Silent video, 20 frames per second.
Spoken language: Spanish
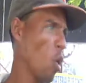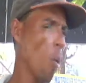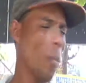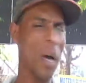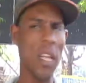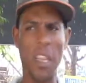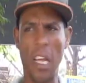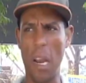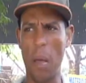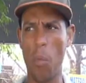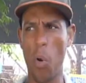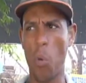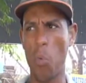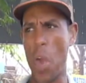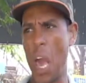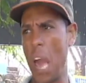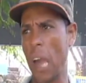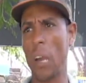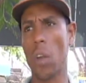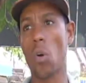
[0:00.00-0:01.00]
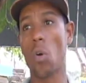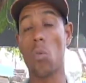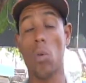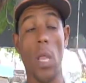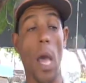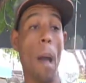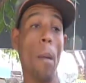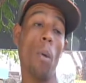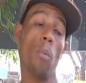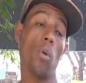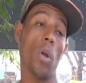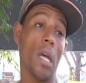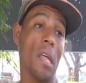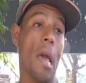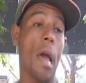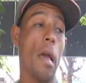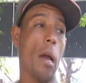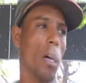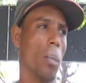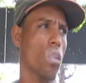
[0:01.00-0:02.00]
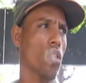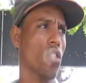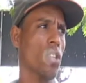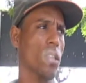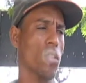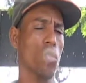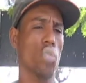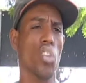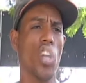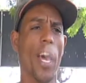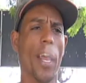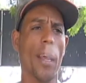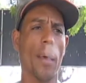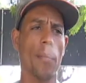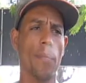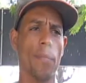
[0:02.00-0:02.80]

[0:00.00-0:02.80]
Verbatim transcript: lo mantenemos bien y lo cuidamos porque de ahí esto no se sostiene.